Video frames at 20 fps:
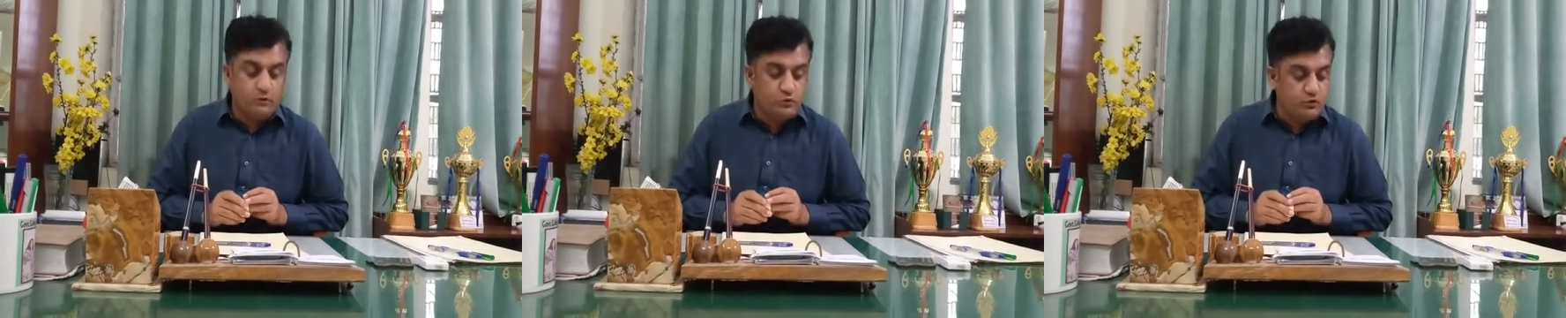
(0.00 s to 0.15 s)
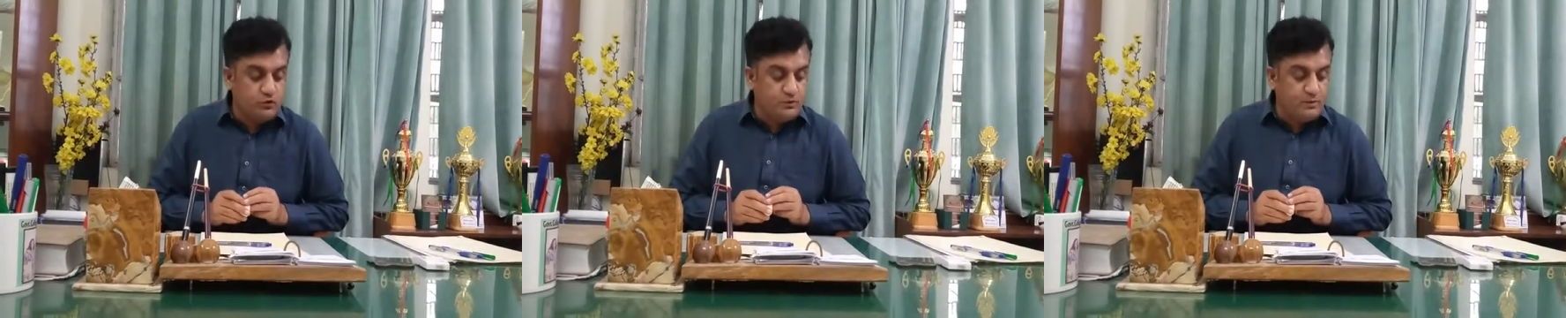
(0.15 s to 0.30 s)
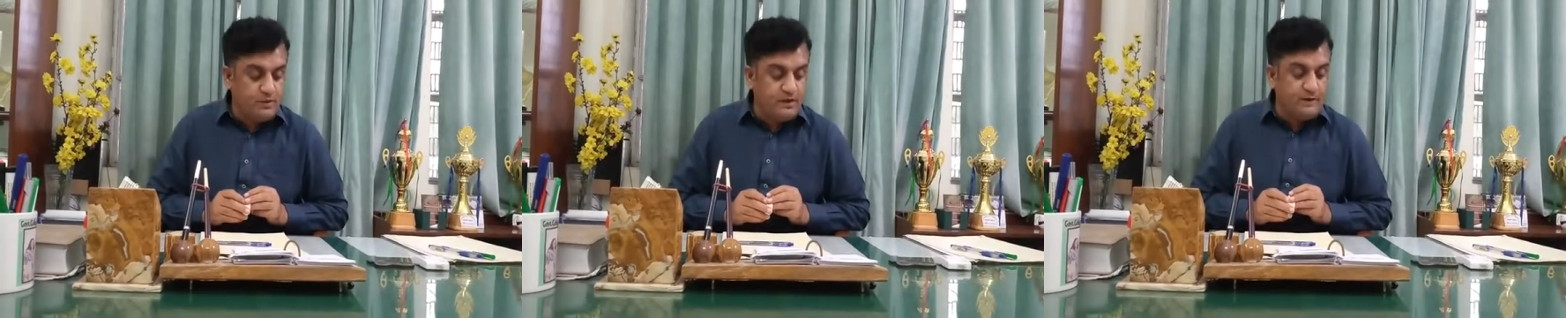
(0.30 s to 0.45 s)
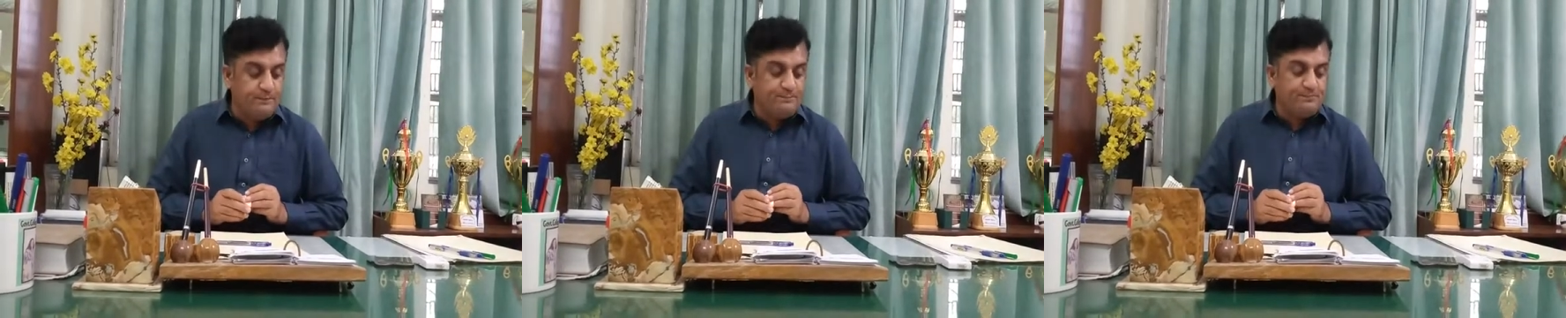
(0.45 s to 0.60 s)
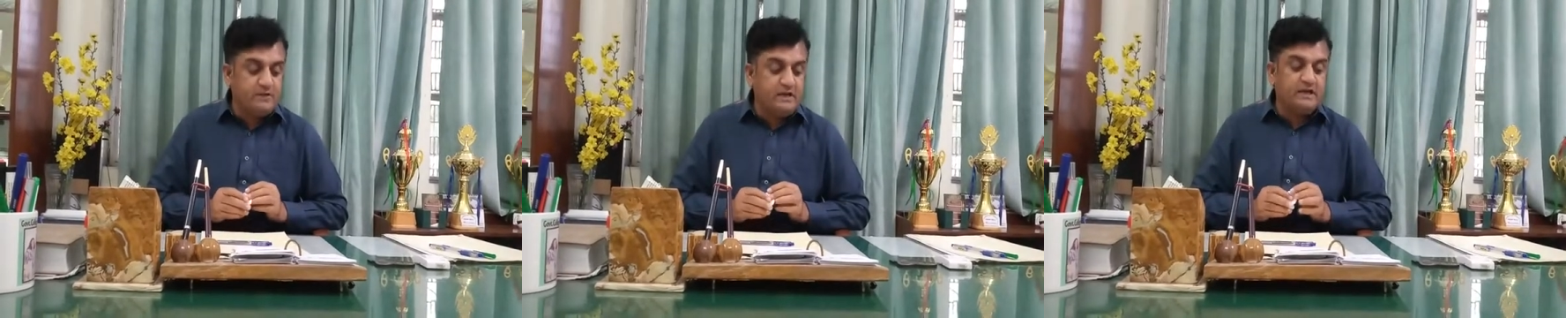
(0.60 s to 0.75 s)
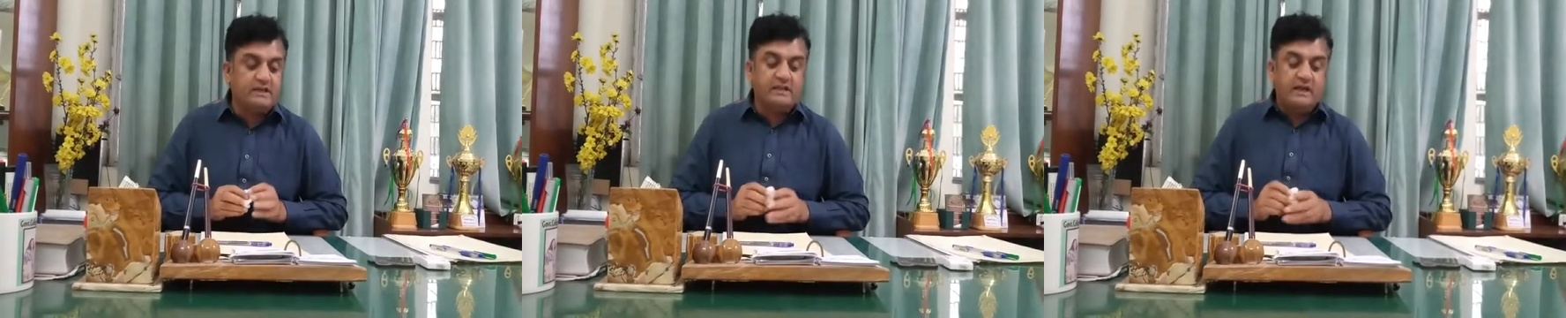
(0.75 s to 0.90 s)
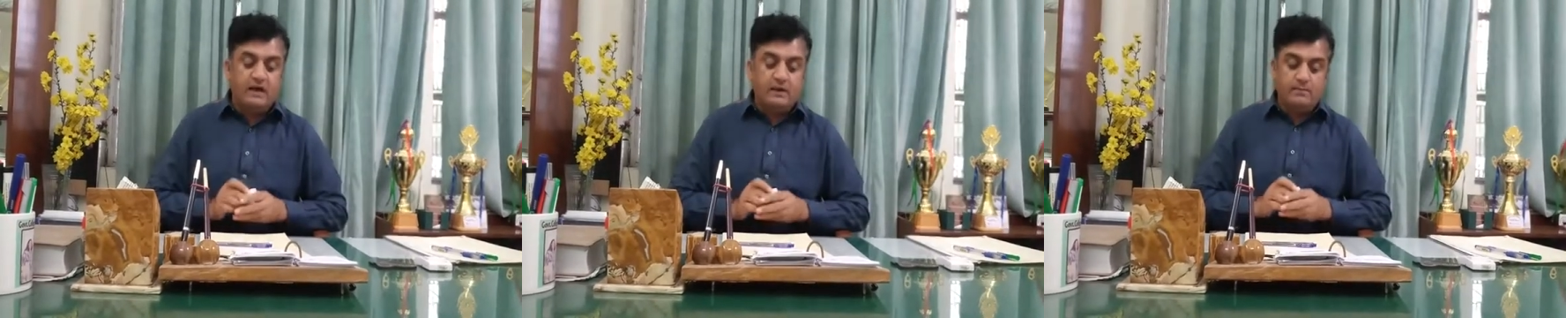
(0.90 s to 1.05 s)
उसमें
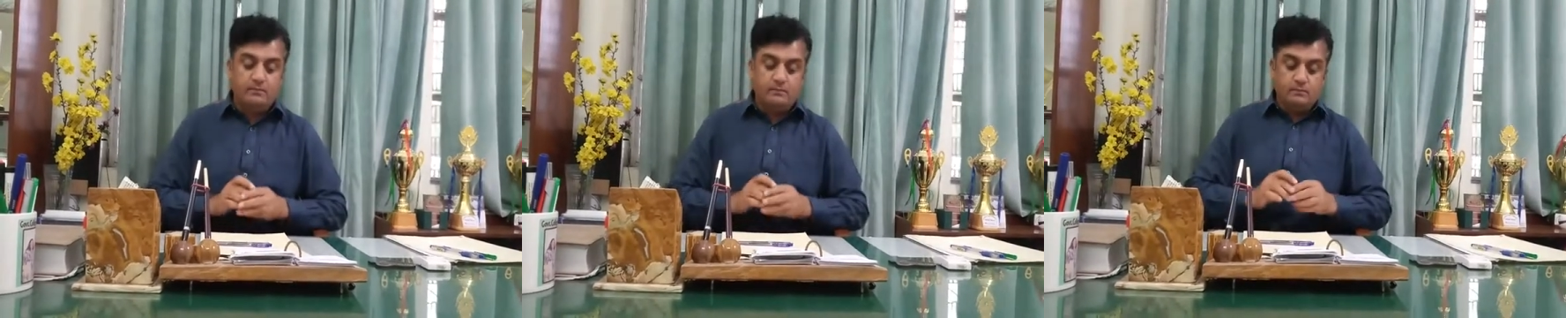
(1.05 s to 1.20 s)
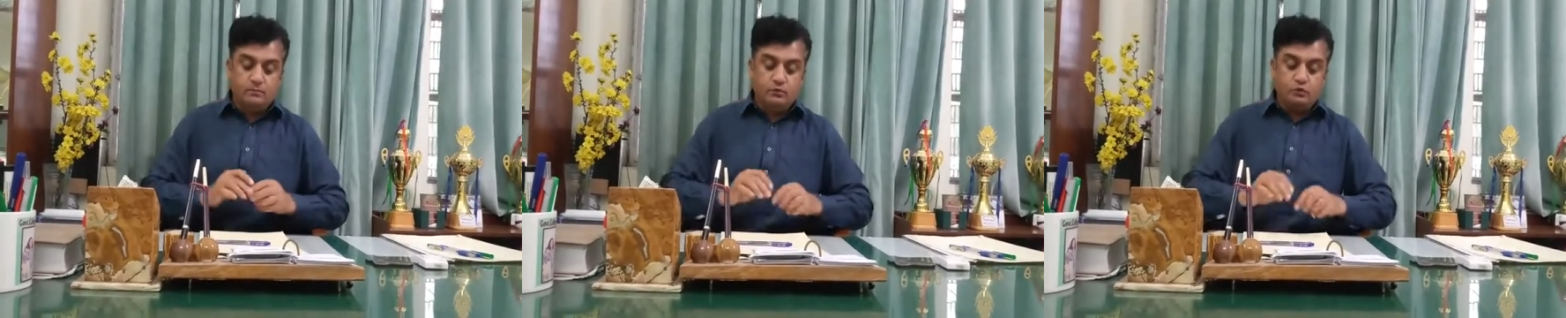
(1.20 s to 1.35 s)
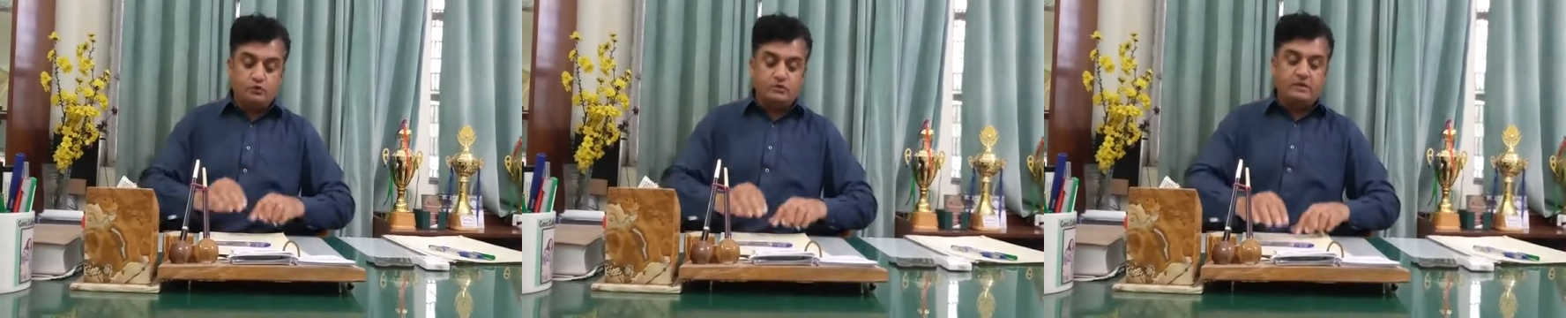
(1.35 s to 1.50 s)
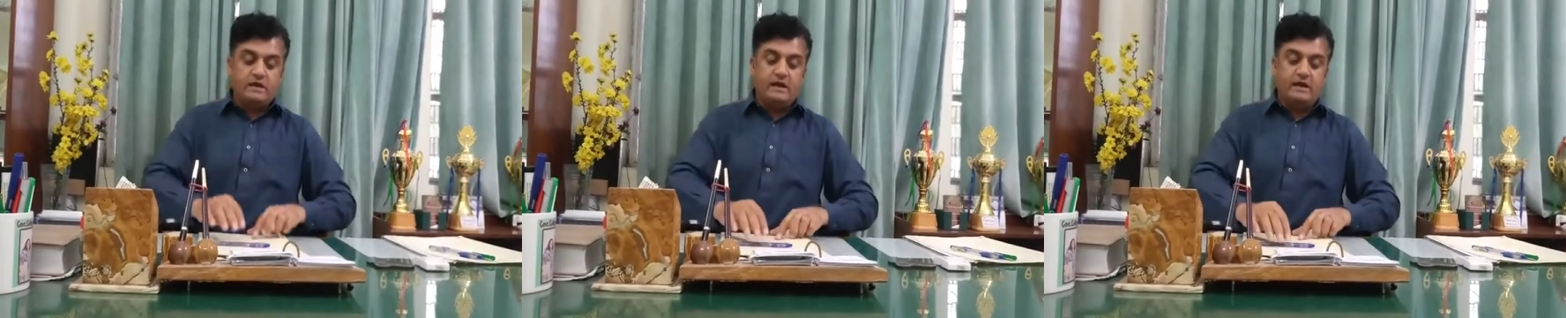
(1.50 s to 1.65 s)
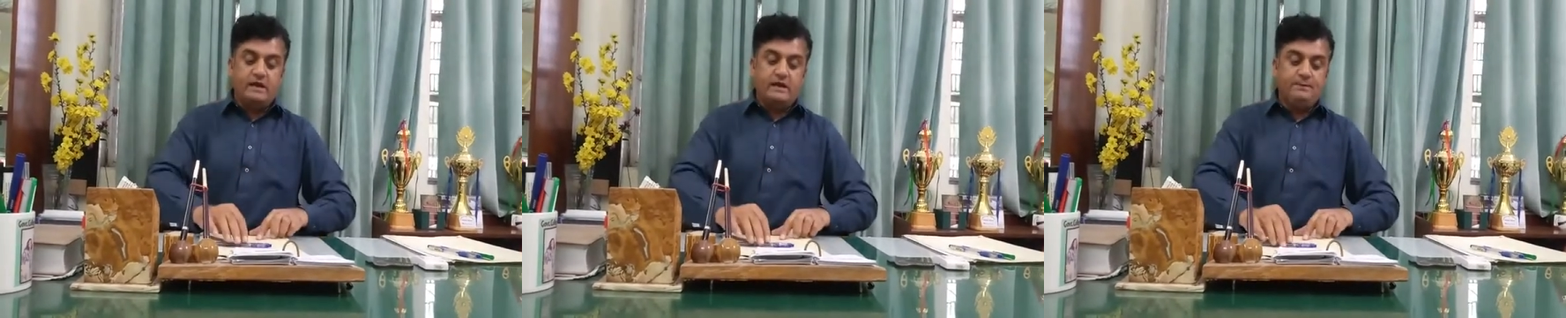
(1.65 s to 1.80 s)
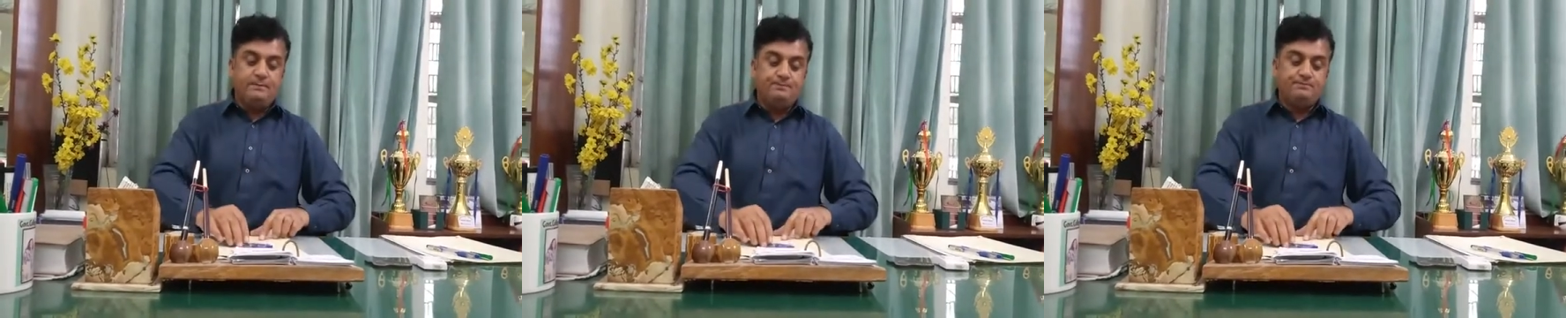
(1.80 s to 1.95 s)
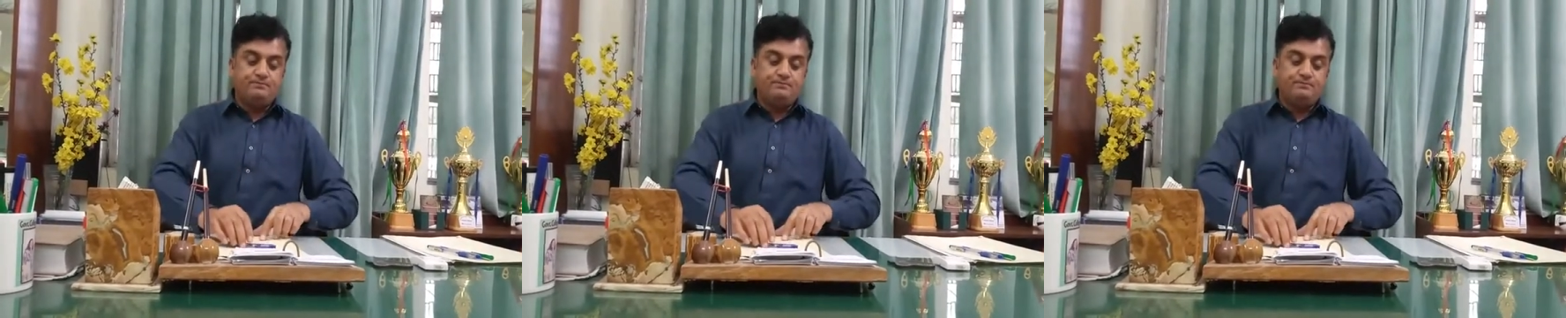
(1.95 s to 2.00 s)
एक नाम गुजरा है